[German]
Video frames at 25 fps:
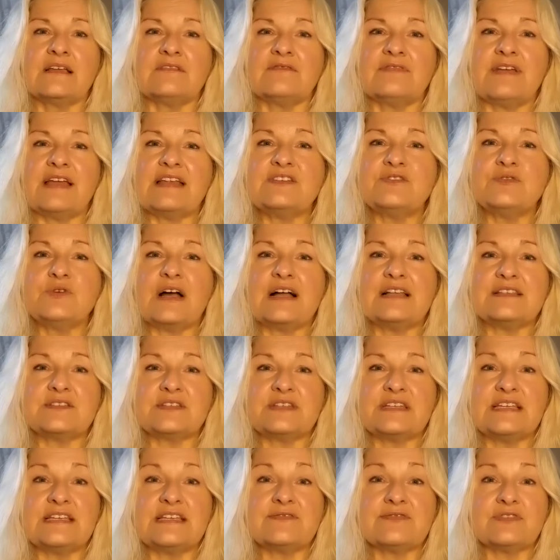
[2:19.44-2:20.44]
wenn du also
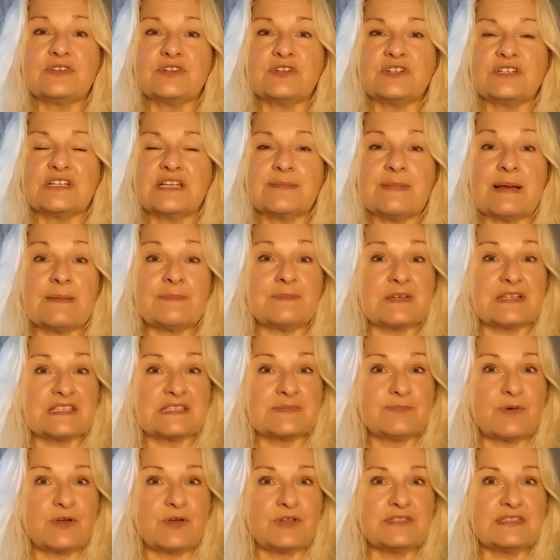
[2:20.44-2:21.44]
nicht von irgendjemandem
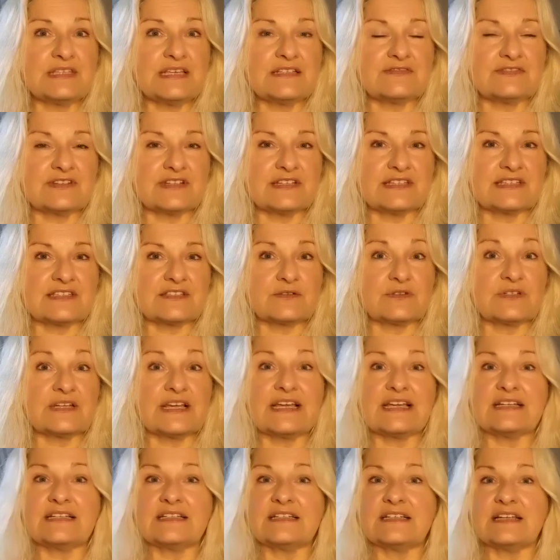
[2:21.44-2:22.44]
gesponsert wirst oder
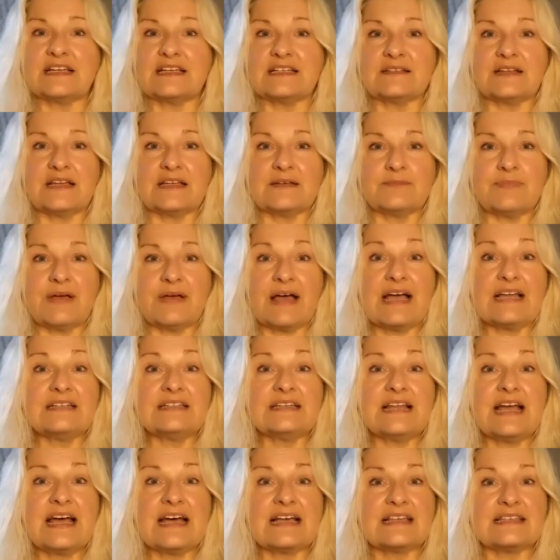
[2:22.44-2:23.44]
einen, einen
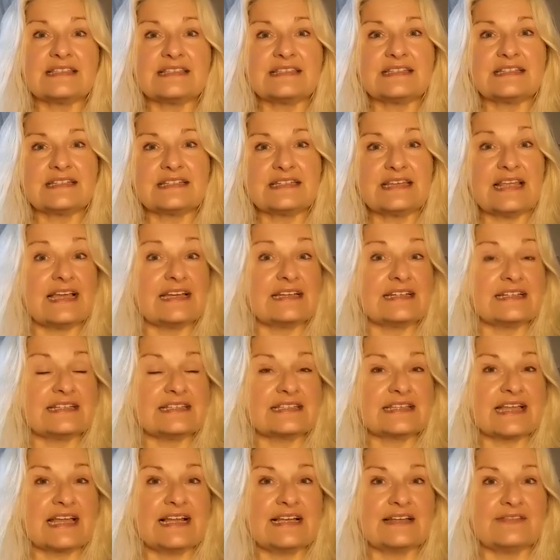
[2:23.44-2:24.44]
Partner hast, der
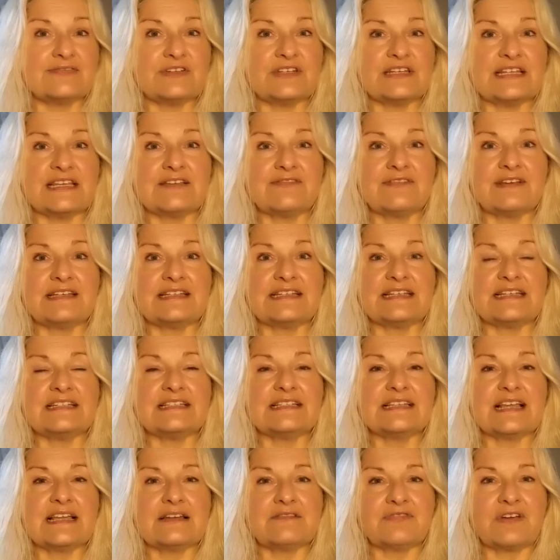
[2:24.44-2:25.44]
das Geld für dich
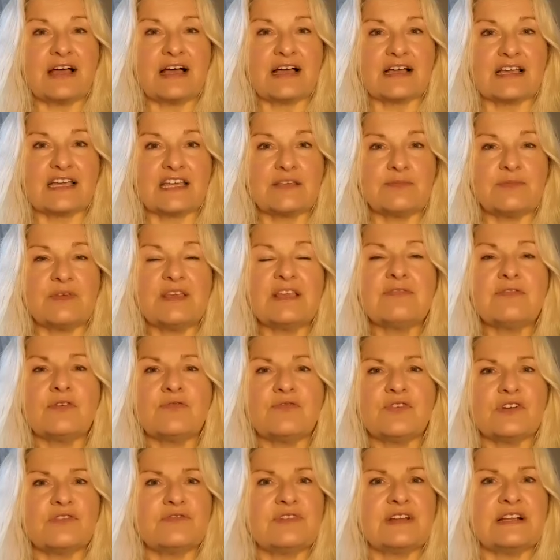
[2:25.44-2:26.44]
verdient, dann frage ich mich,
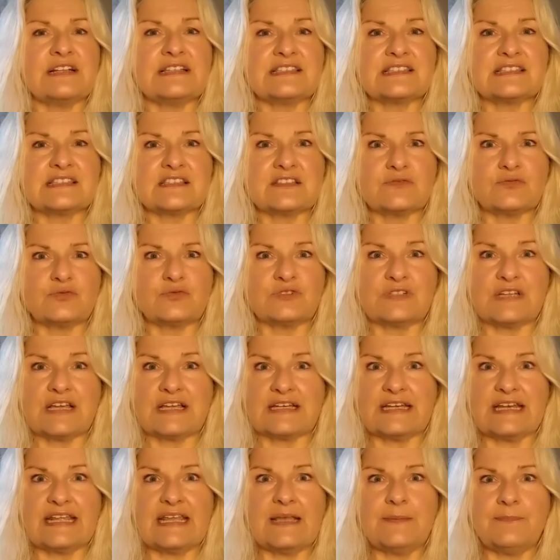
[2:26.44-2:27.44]
wovon willst du dann
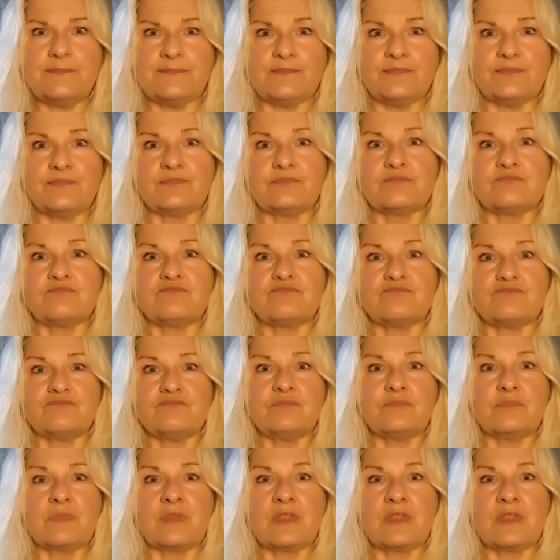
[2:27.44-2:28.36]
leben? Hm?